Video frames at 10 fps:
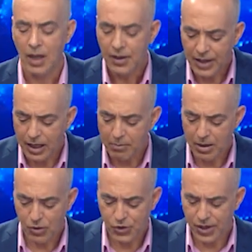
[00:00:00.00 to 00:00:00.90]
طيب
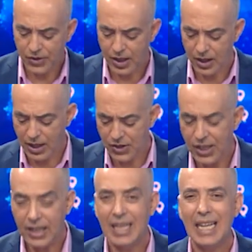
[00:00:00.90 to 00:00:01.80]
استاذ
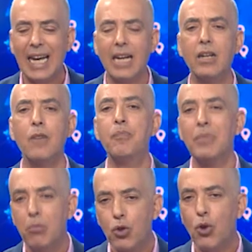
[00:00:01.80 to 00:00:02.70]
يزيد الان
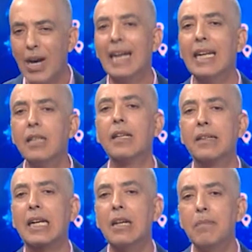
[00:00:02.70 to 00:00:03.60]
منذ قليل انت
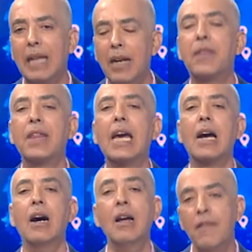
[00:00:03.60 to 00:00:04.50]
تكلمت عن
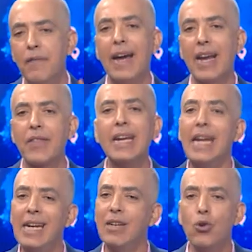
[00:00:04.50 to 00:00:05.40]
الثقه، فرضا
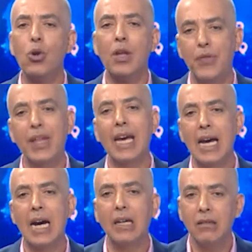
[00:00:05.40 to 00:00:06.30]
انه
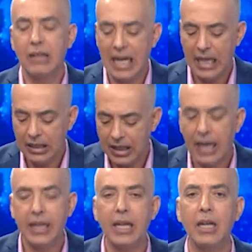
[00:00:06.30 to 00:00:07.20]
الثقه انتهت
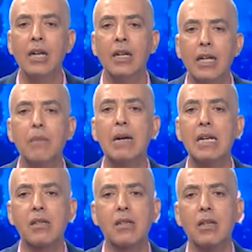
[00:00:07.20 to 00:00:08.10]
يعني
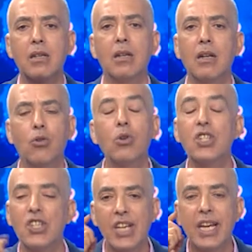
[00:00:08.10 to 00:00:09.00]
لاباس آه، كل
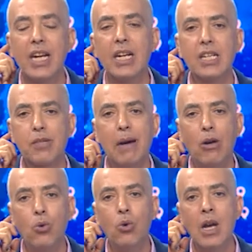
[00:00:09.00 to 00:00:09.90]
الجزائريين
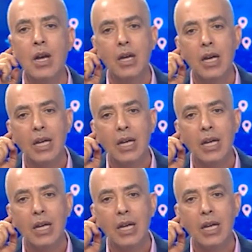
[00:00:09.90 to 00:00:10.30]
اصبحوا آه،